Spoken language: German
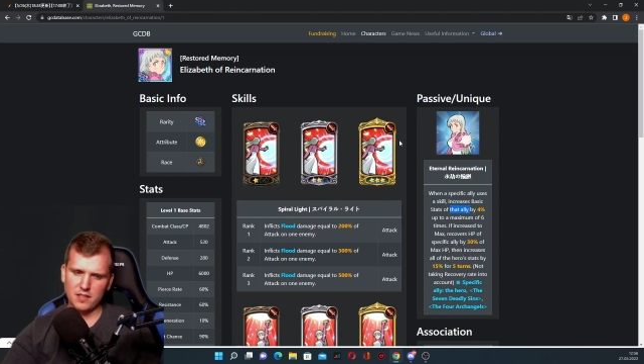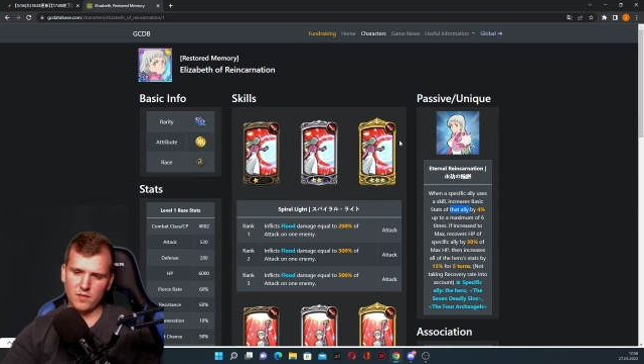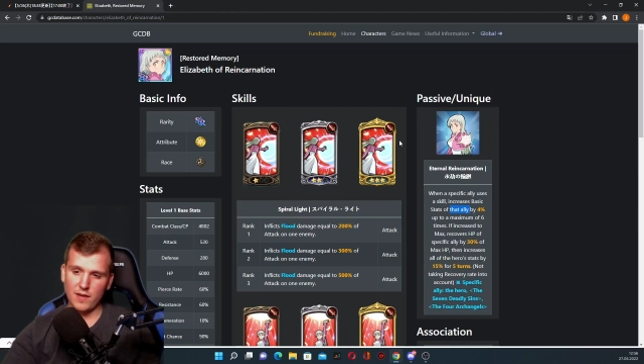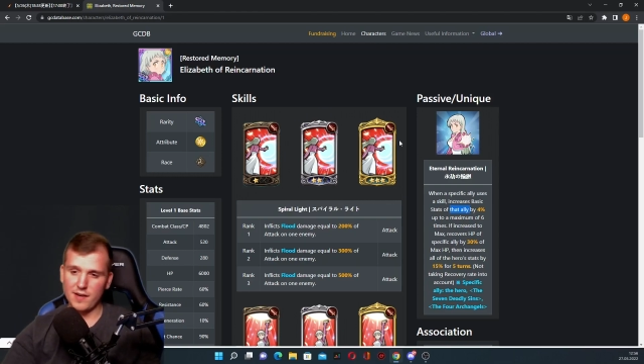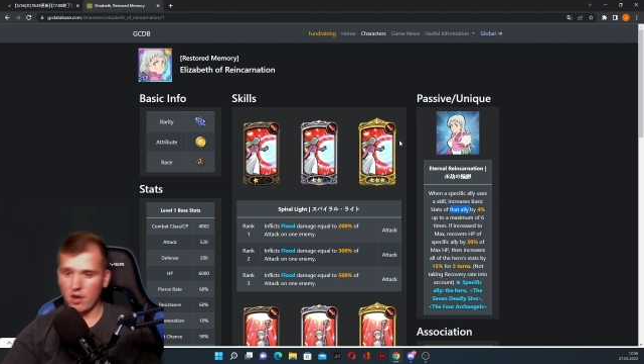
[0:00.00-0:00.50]

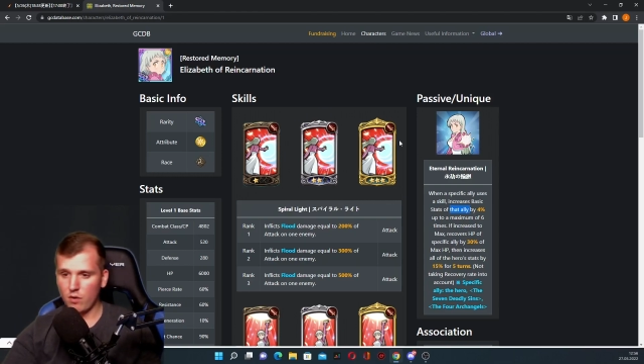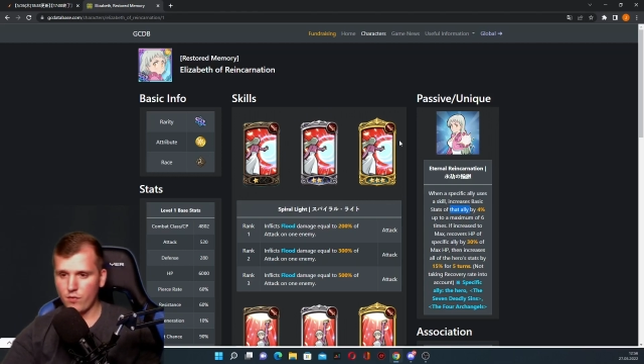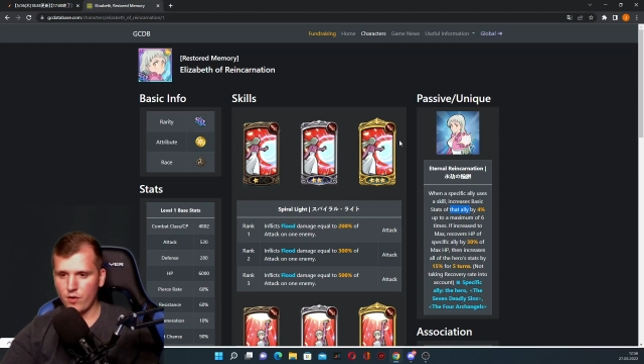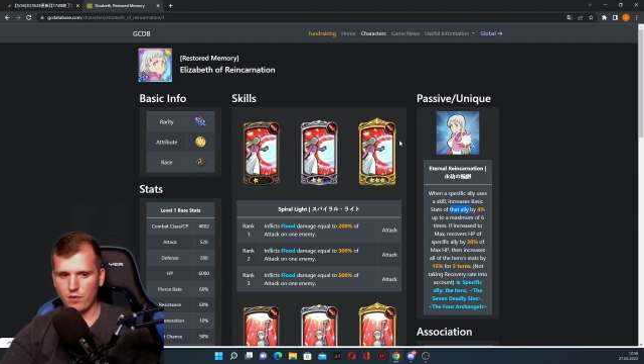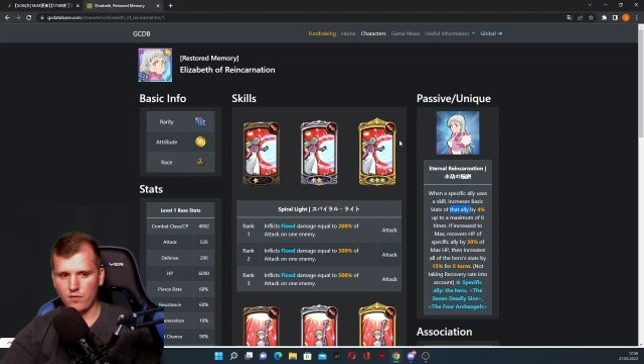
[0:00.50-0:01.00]
ich werde
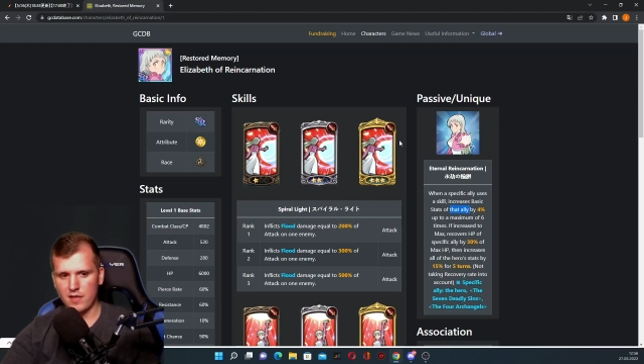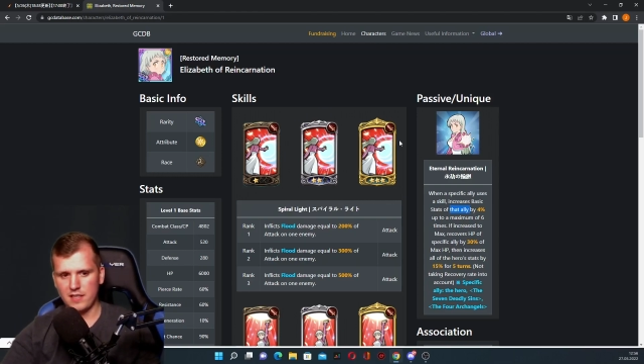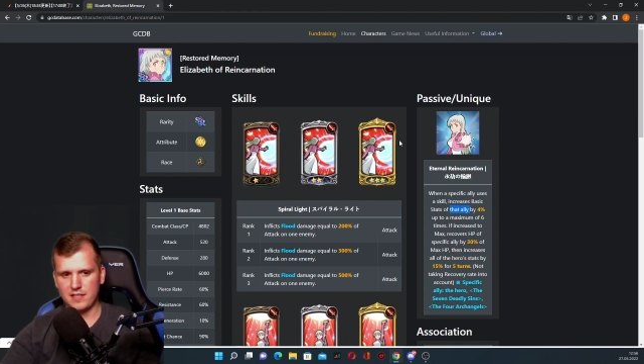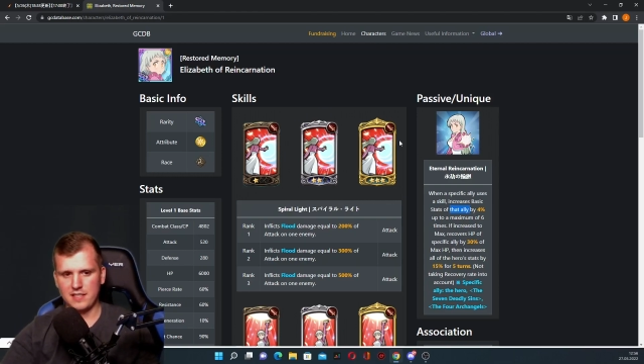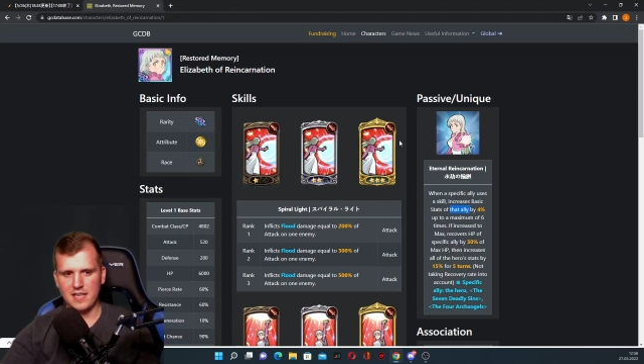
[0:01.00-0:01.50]
aufhören, wenn
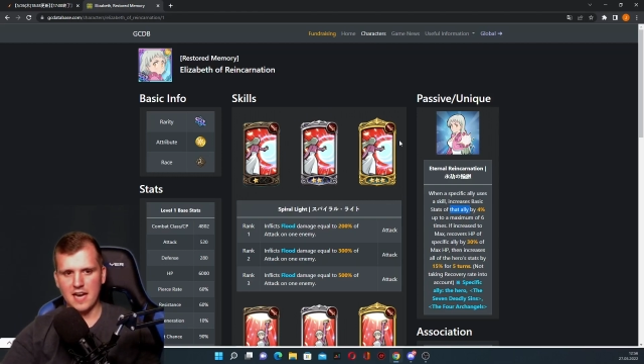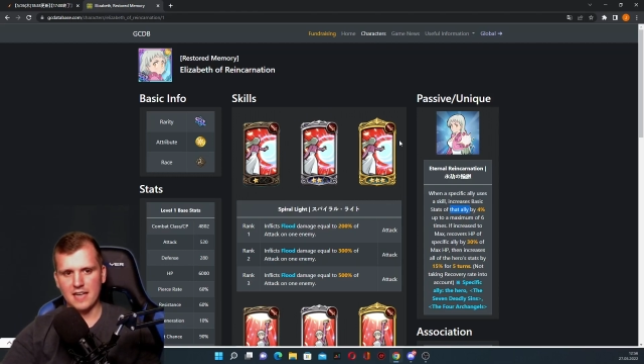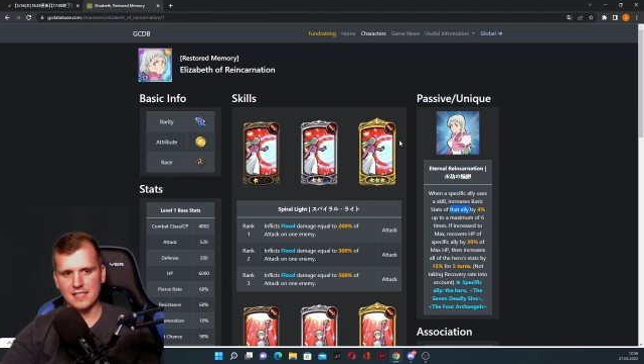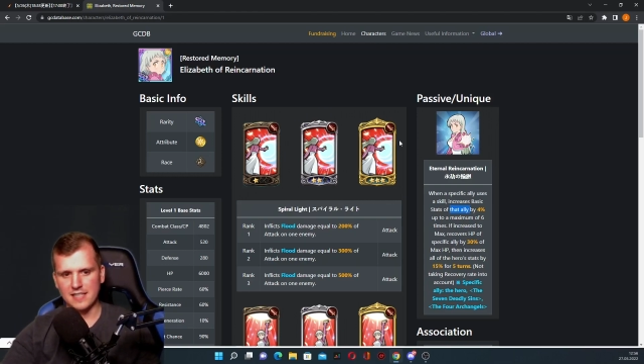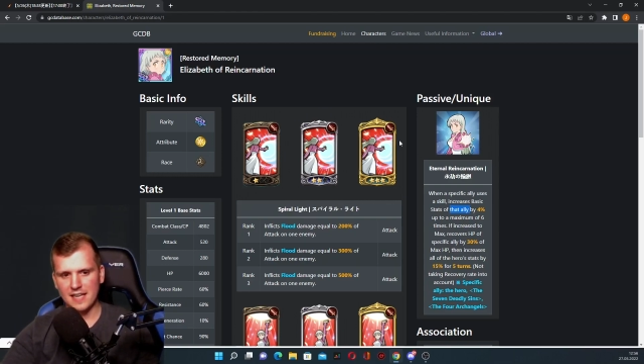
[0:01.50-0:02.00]
ich sie
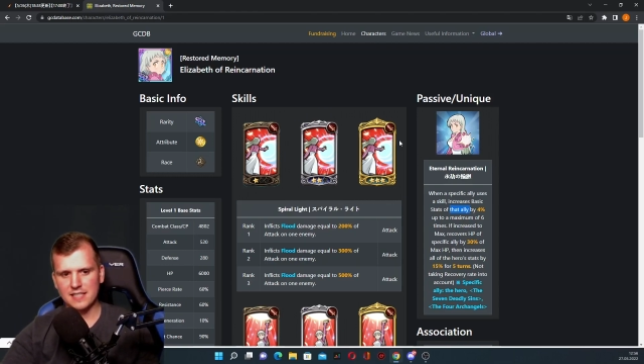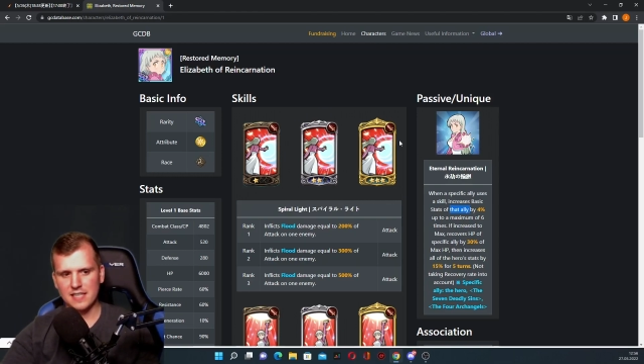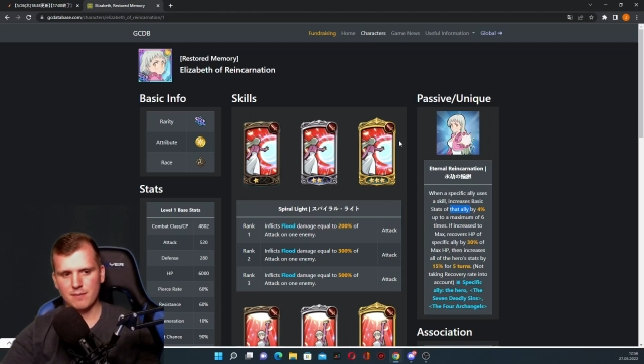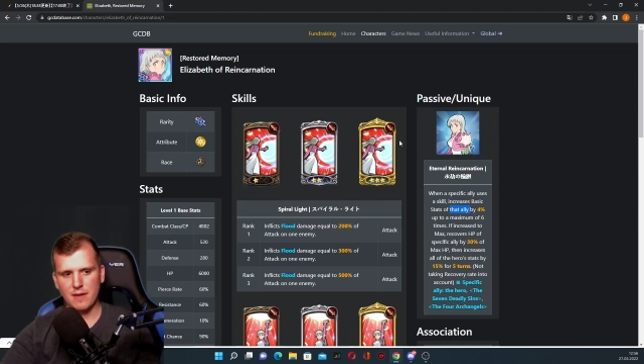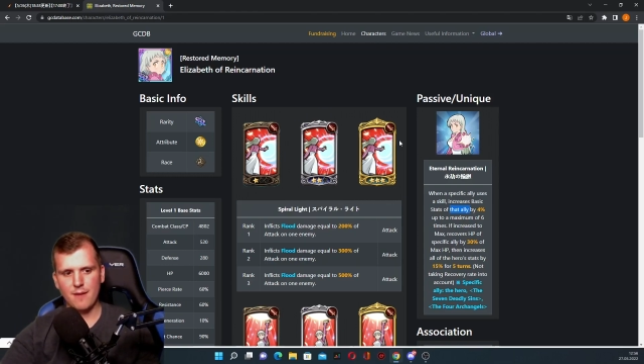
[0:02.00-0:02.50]
1-6
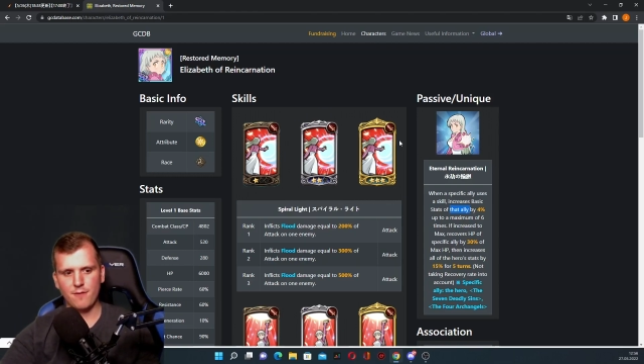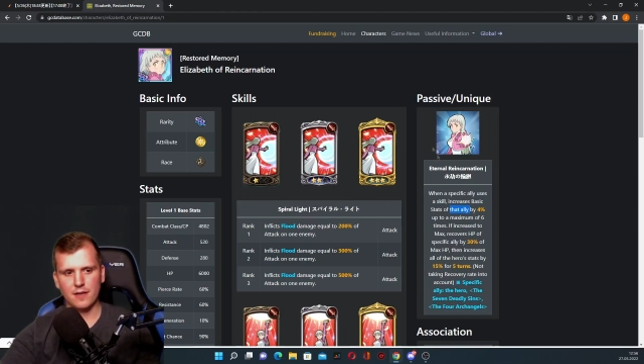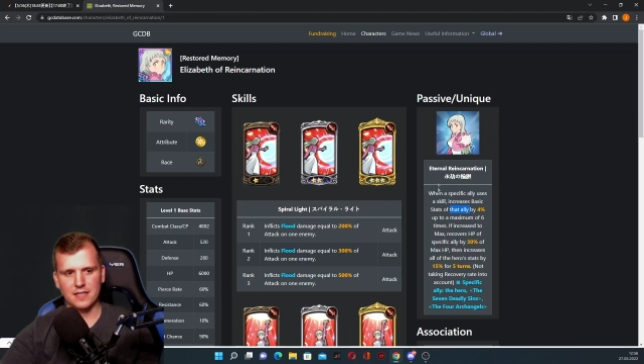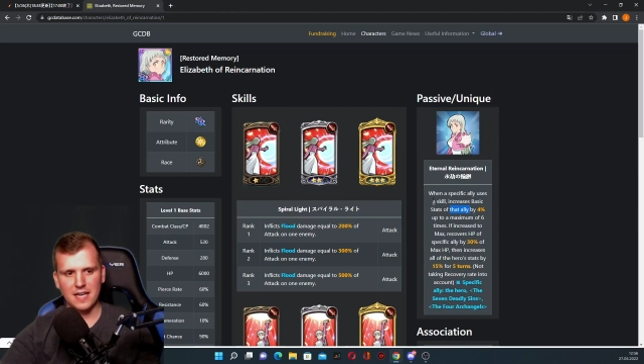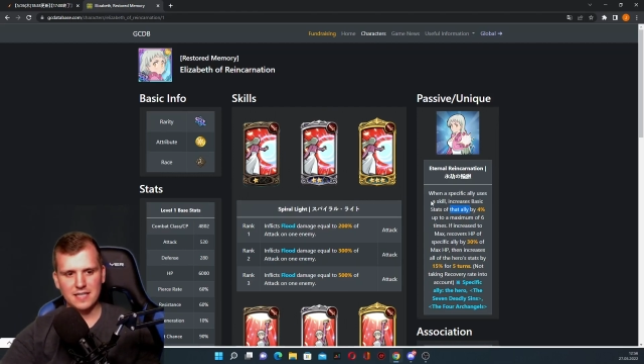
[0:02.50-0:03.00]
habe.
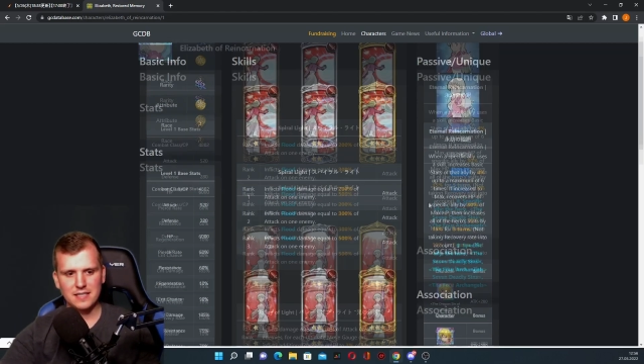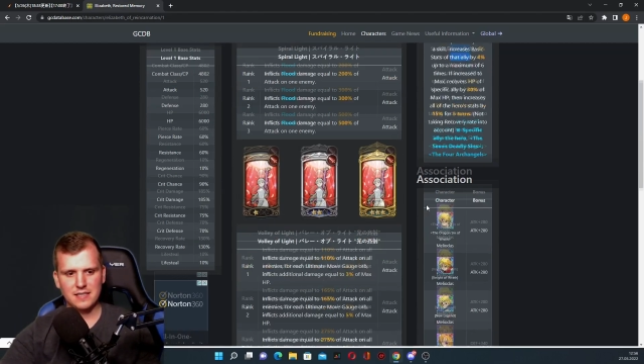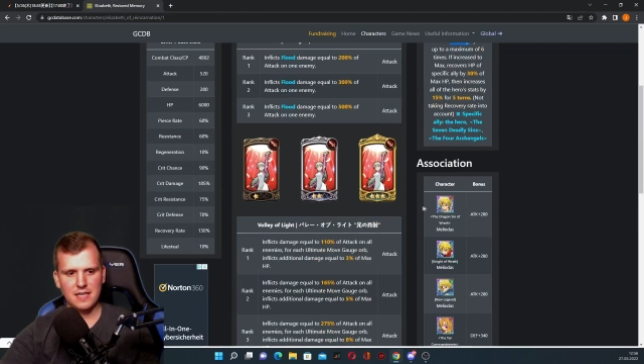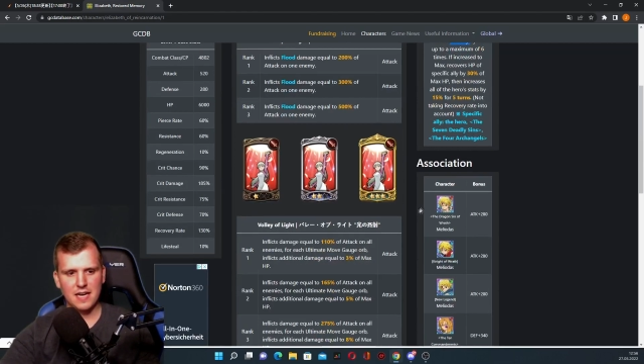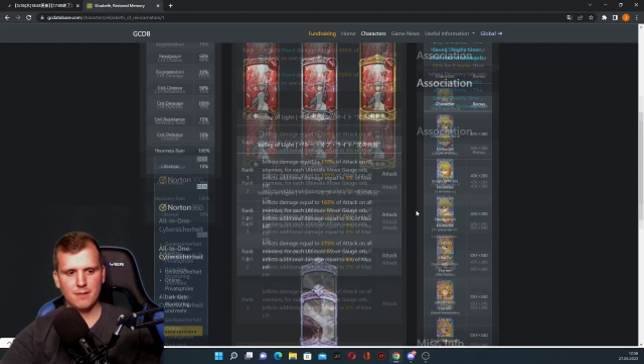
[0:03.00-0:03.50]
Einfach, dass ich
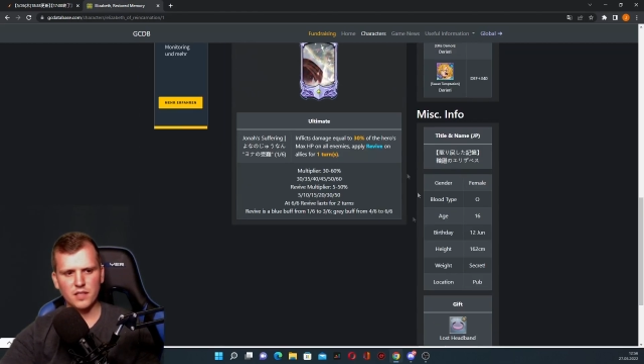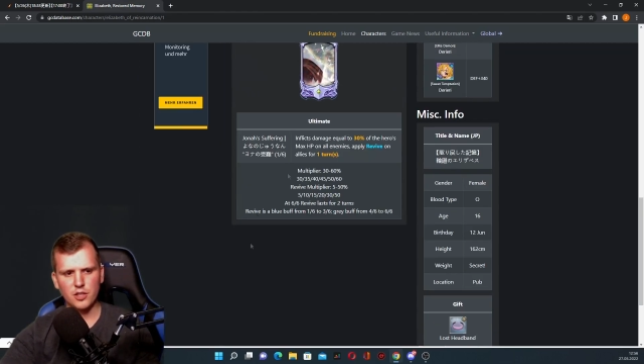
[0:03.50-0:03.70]
sie habe.